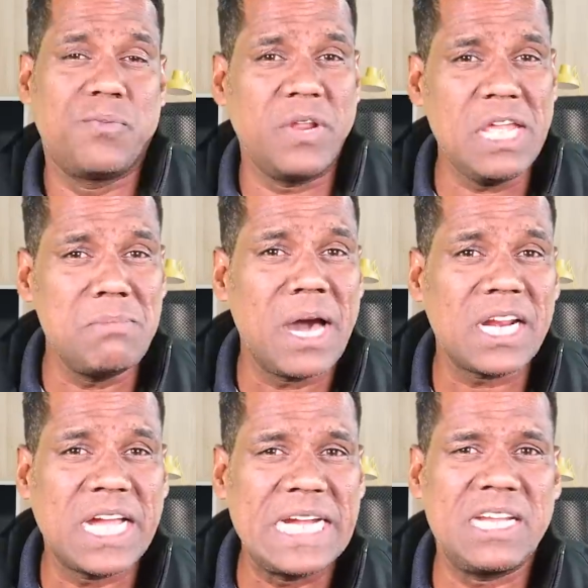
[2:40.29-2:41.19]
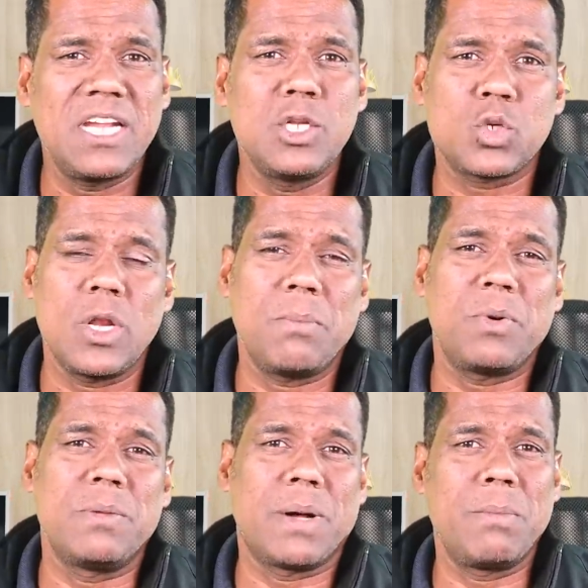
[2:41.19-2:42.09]
ஃப்ரீ மார்க்கெட் என்று
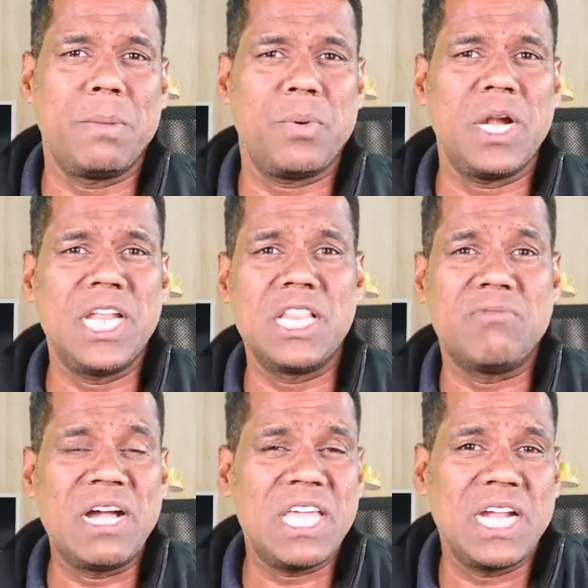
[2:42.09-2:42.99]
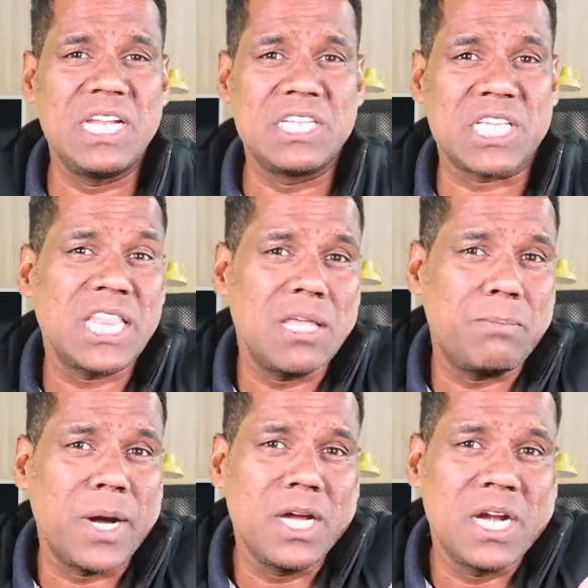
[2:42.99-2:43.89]
சொல்லப்படும் அமைப்புகள் இந்த வங்கிகளின் சந்தை
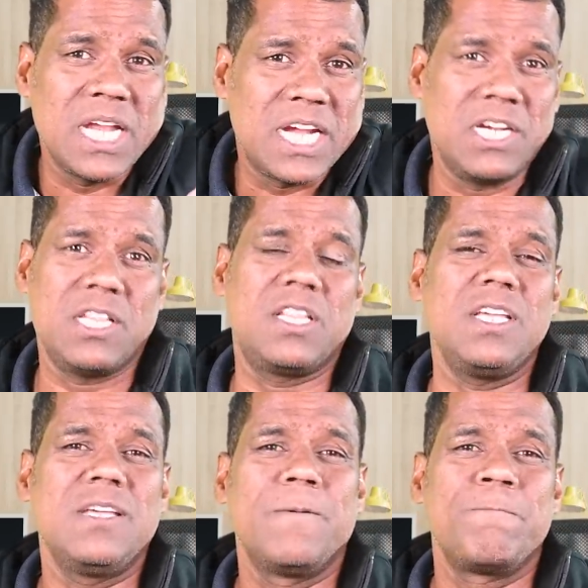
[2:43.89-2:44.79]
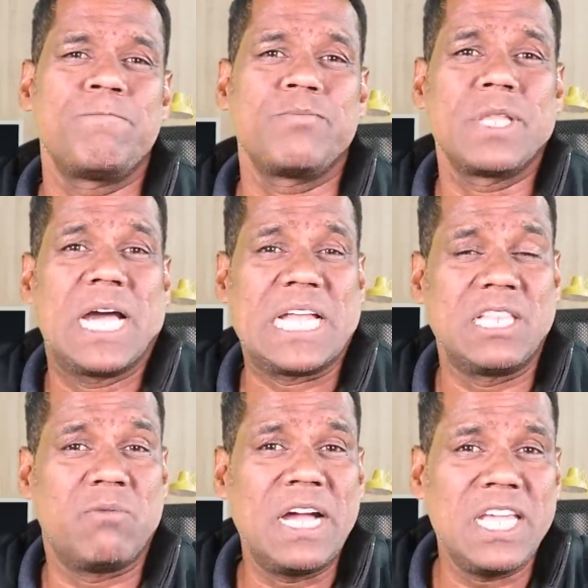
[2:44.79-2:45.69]
பங்குகளை எடுத்து
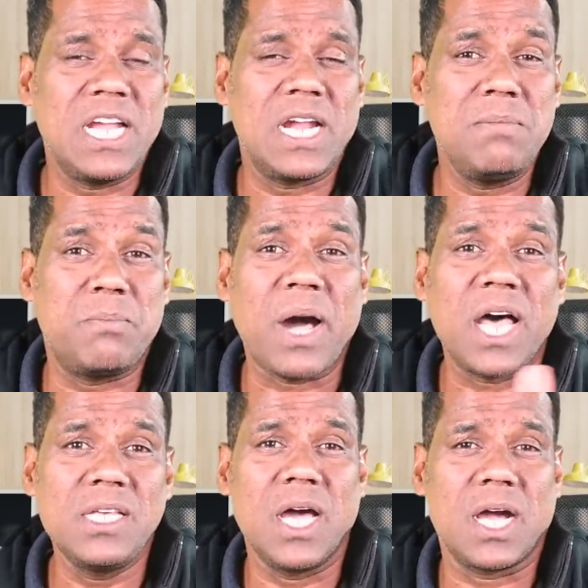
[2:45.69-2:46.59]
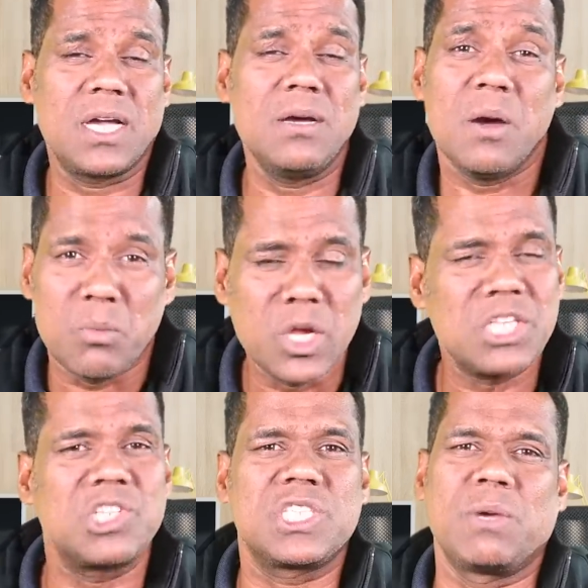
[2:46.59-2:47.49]
அந்த வங்கிகளை பாதுகாக்க
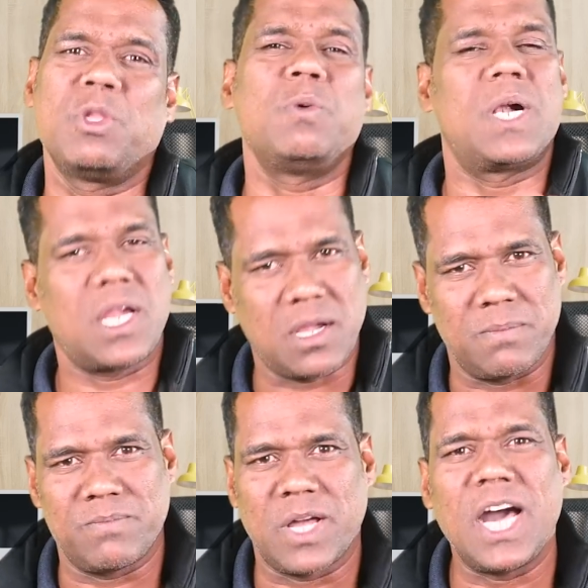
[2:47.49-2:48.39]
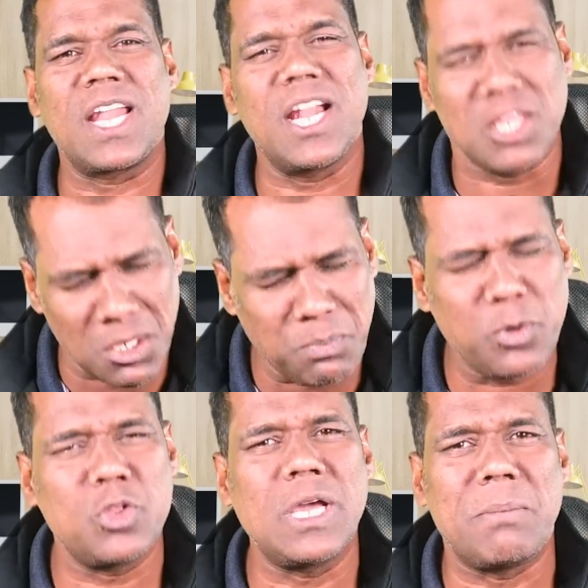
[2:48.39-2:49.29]
முயற்சி செய்வது வழக்கம் ஆனால்
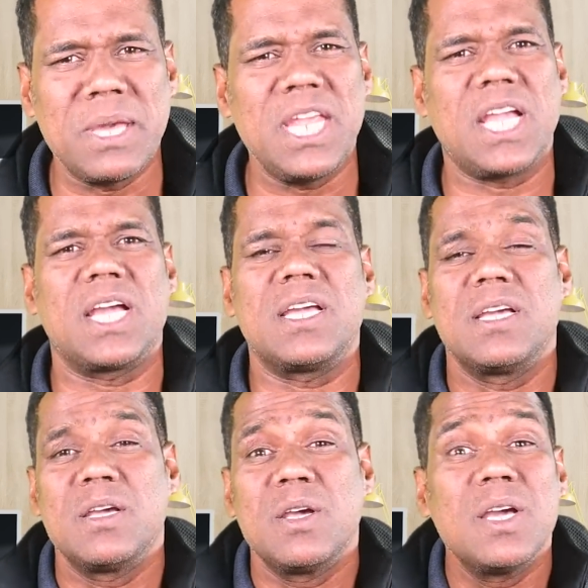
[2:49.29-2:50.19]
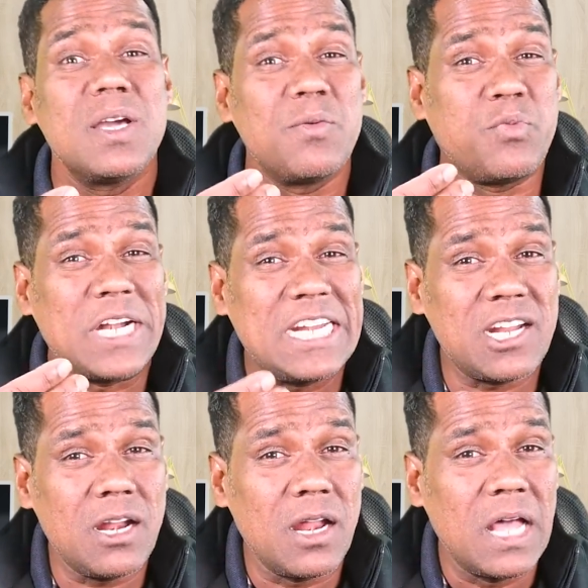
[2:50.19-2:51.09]
தற்போது அமெரிக்க
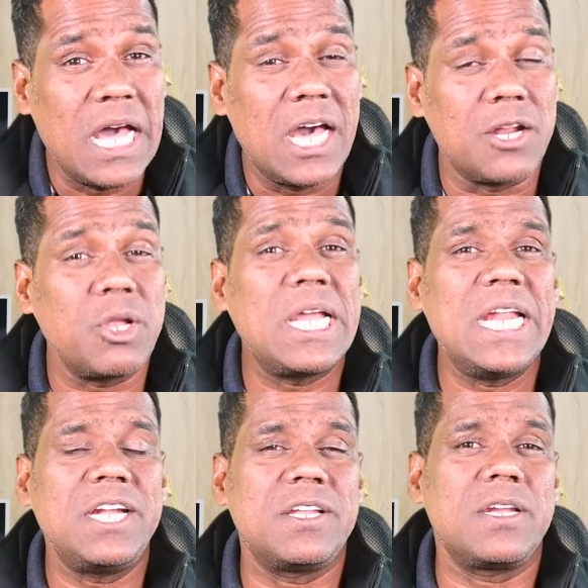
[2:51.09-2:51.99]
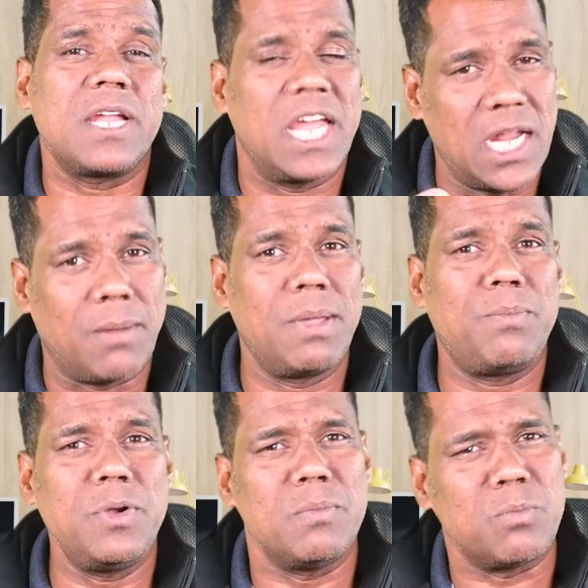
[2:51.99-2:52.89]
ஃபெடரல் ரெகுலேட்டர் என்ற
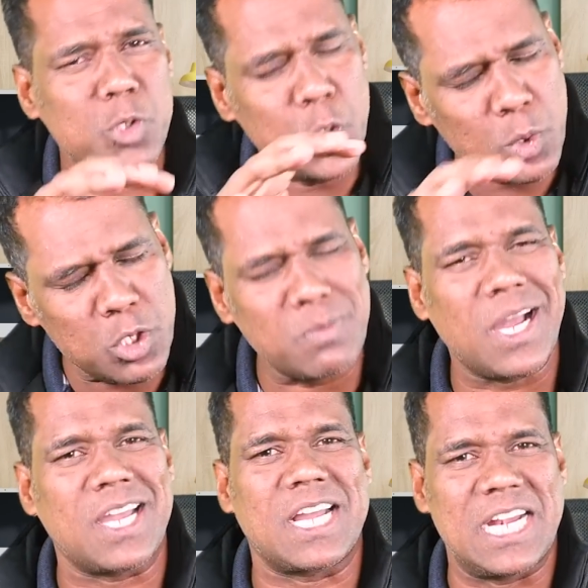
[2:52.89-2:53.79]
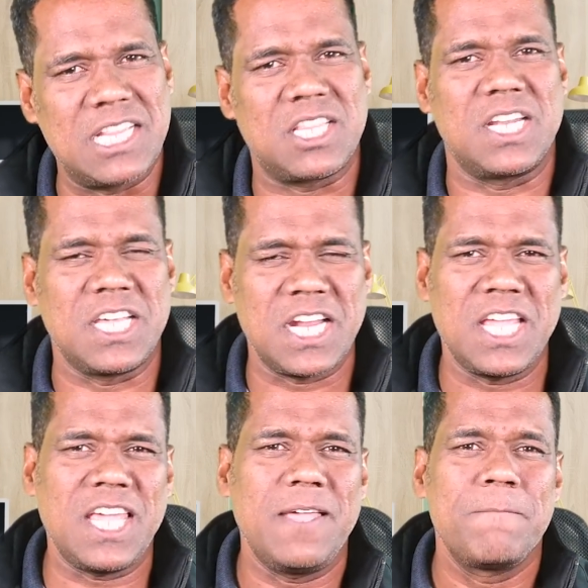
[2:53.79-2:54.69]
அமைப்பு முழுவதுமாக களத்தில்
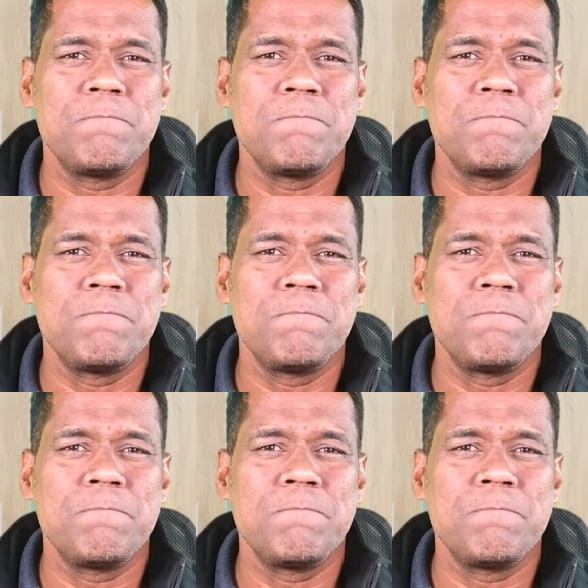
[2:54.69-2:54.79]
இறங்கி